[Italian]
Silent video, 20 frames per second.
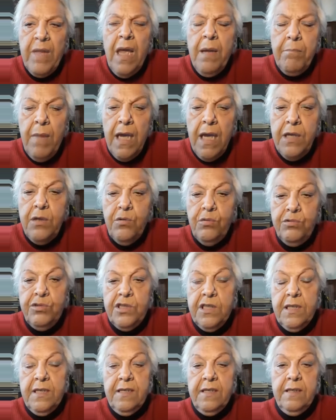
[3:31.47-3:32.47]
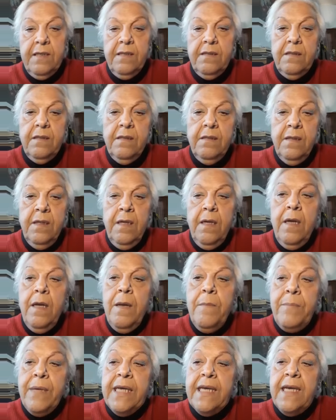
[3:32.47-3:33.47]
Ma io non ci credo,
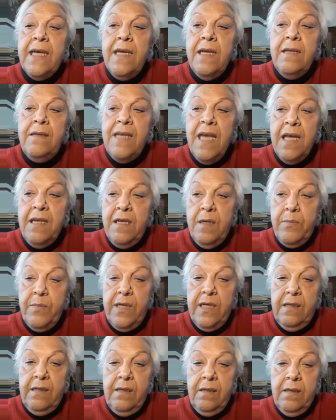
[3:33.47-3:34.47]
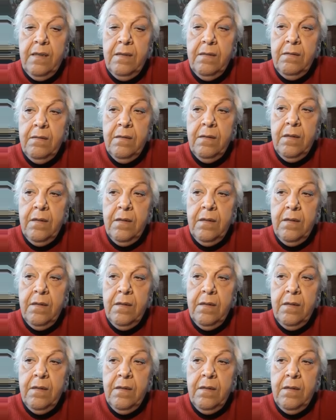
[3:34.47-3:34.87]
perché tiene mente.